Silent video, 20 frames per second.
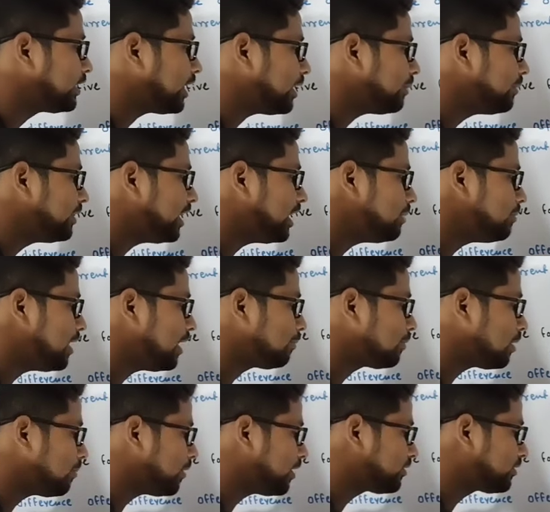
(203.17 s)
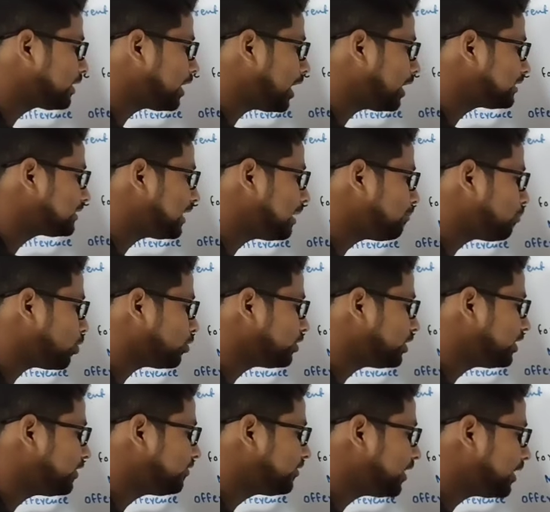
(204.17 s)
टर्मिनल में आपके पास क्या आता है
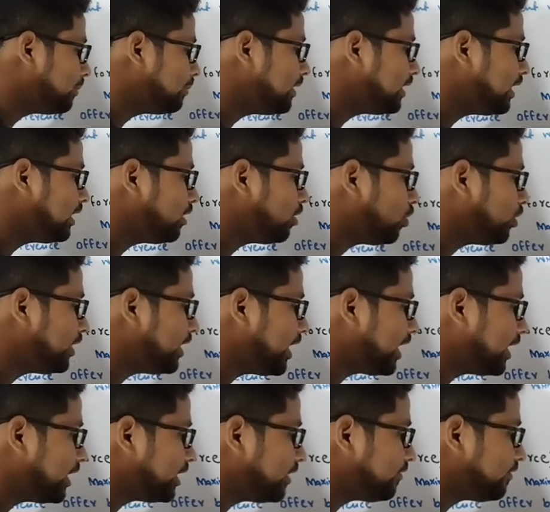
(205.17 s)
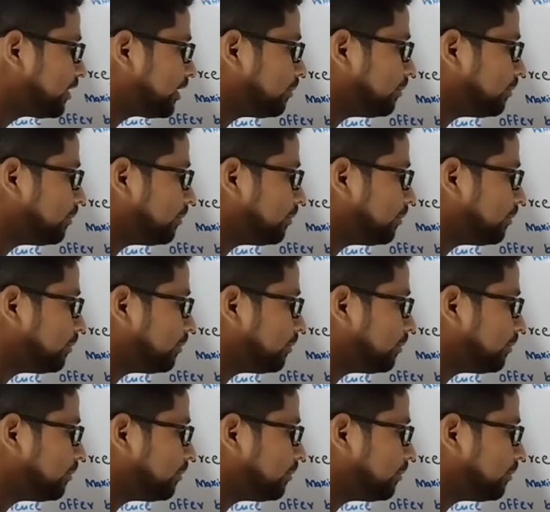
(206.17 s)
पॉजिटिव टर्मिनल और नेगेटिव